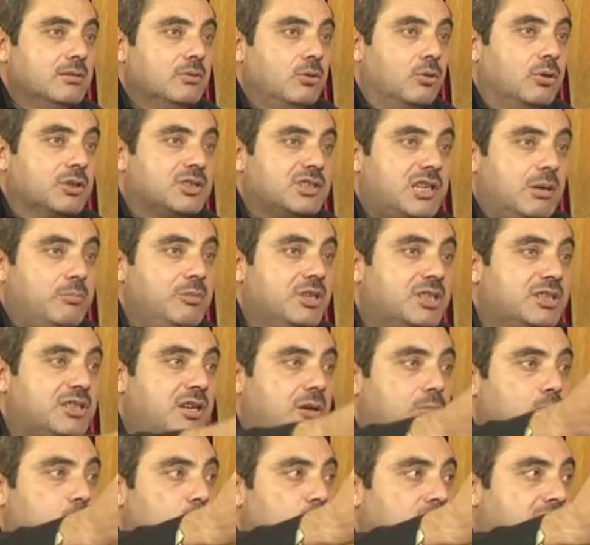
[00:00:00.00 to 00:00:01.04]
O
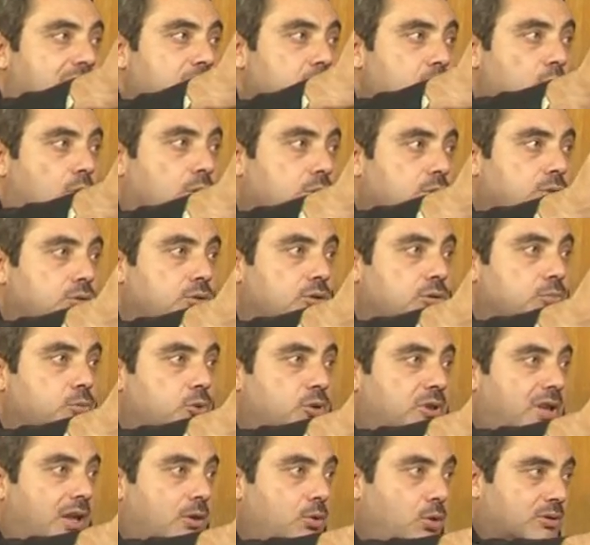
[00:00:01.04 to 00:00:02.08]
kemikken bunlar yoktu.
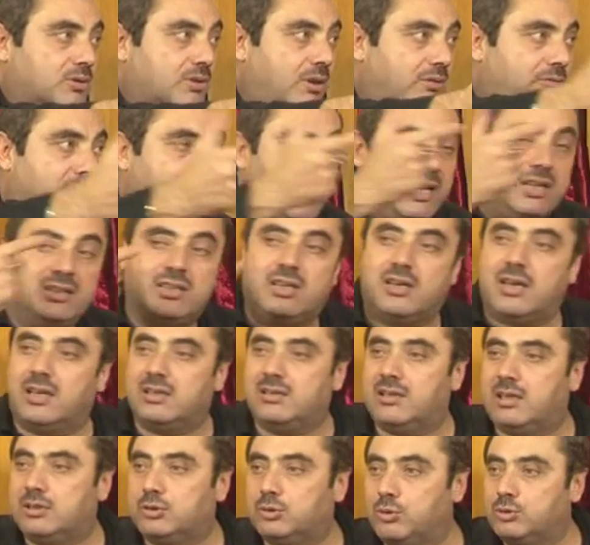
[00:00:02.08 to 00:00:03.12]
Bunlar yoktan var eden
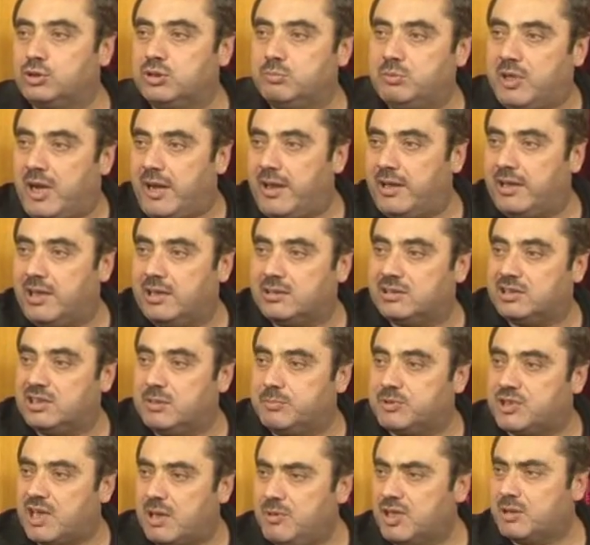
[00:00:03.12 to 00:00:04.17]
Allah tozu bir yere
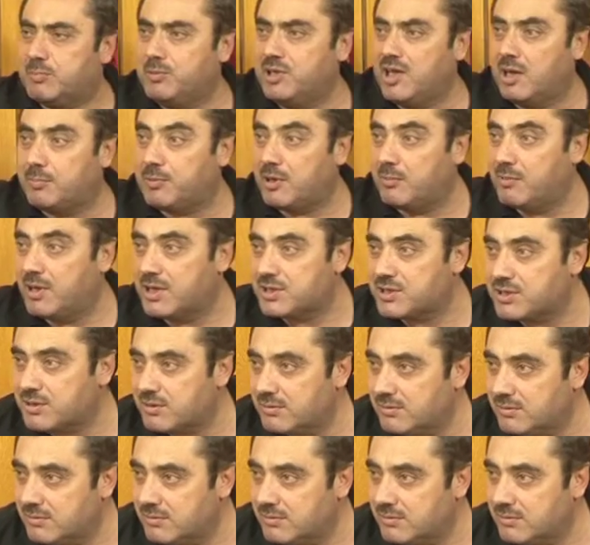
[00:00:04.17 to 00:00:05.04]
getirip kemik mi yapamaz?